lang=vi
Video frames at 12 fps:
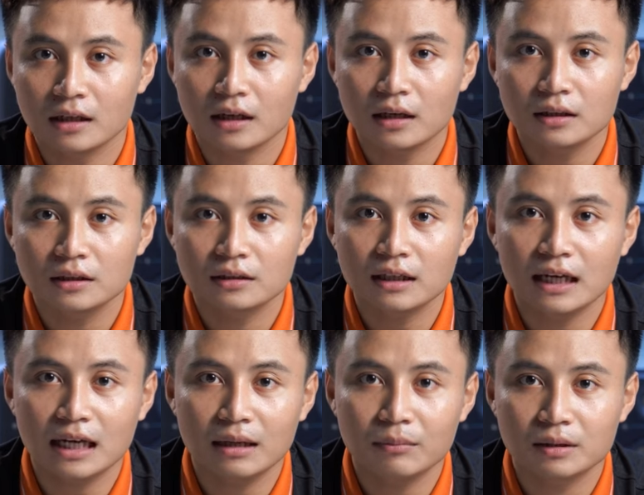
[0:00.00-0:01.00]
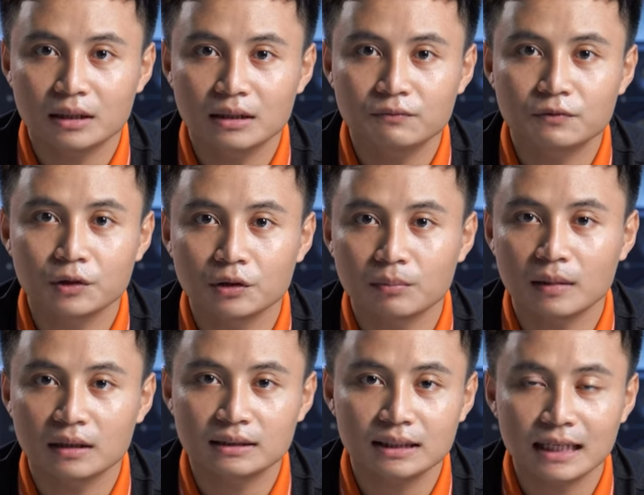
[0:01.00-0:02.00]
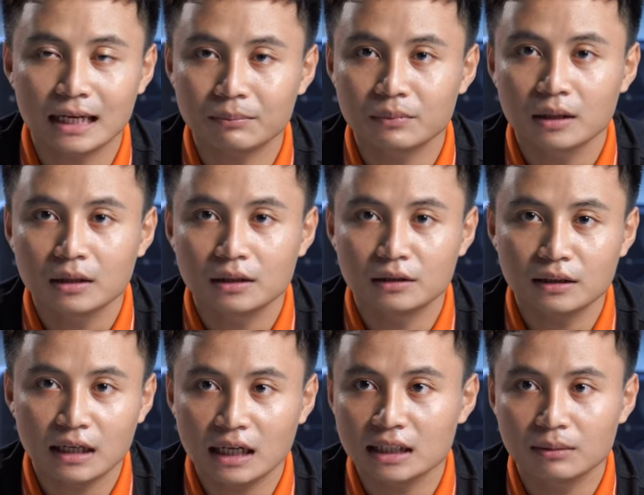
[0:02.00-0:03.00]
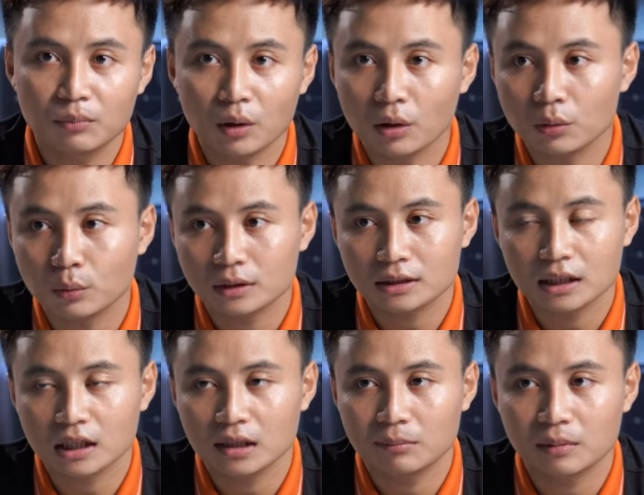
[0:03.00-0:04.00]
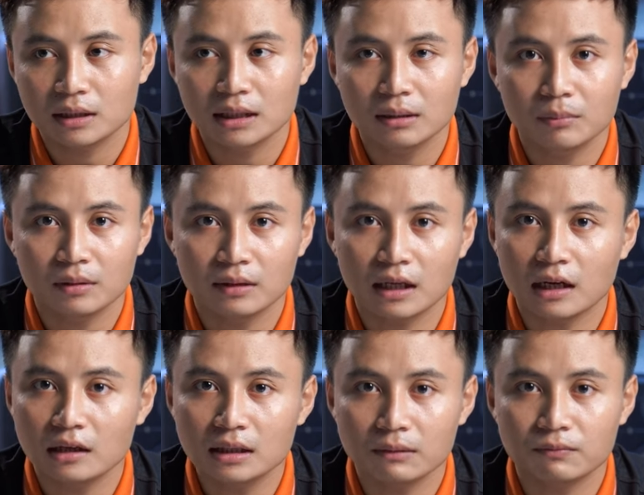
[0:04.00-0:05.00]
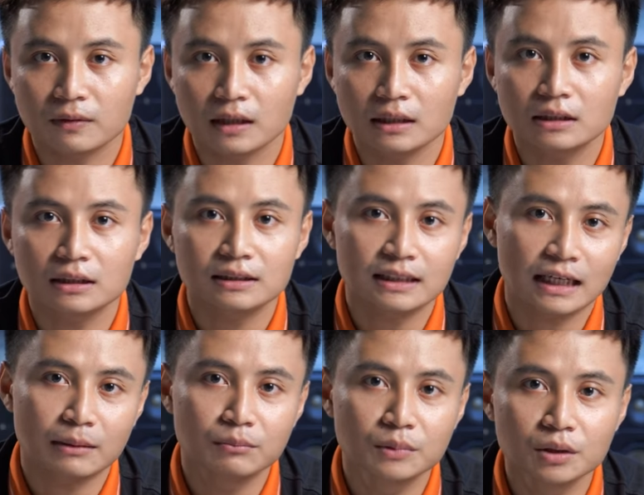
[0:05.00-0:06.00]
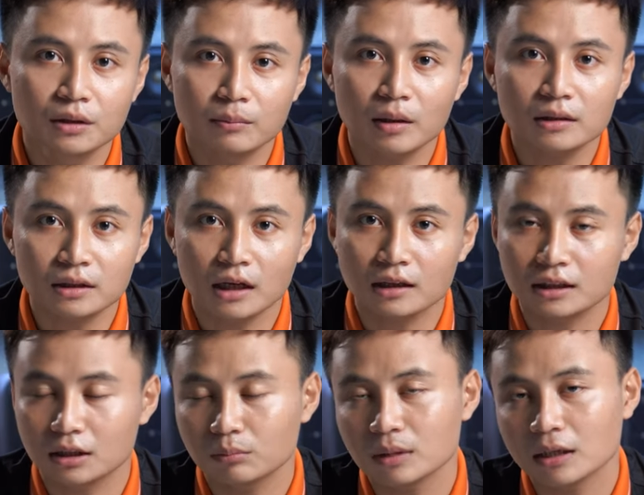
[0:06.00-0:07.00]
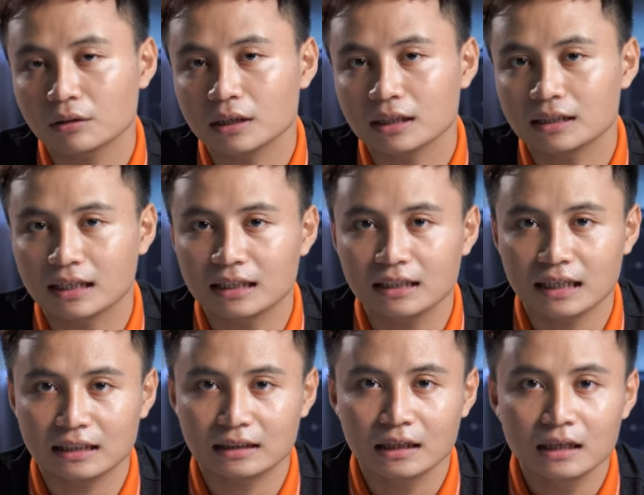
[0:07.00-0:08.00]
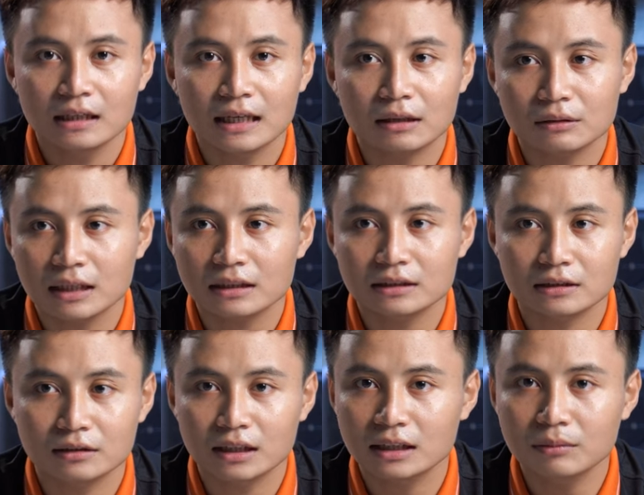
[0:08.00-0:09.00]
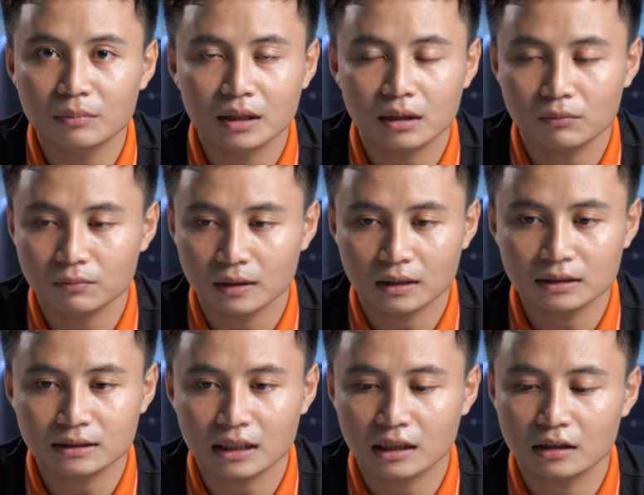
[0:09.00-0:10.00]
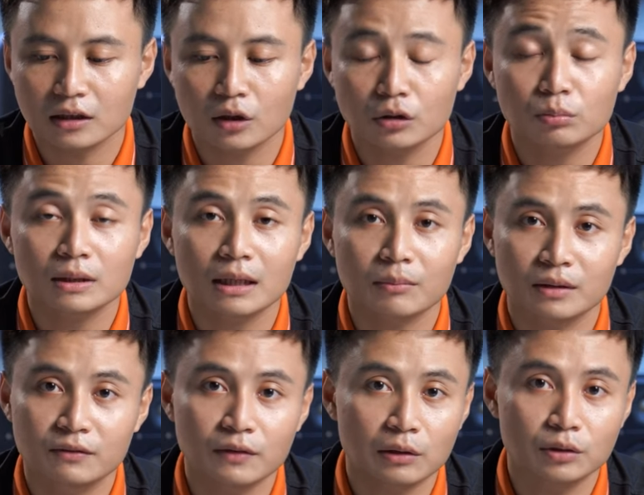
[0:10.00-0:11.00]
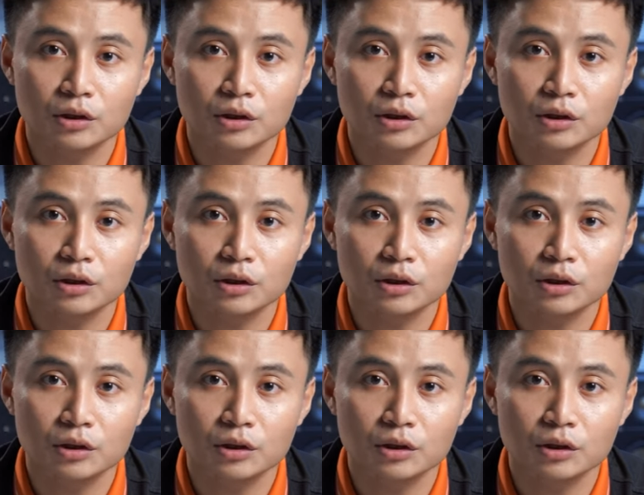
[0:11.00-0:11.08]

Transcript: ở à, những ai mà đi phượt bằng xe đạp những ai đi bộ ngoài trời mà khi mà lỡ gặp phải tình trạng mưa bất chợt thì chúng ta có thể dễ dàng thao tác xử lý mà không phải sợ lo chúng ta bị vào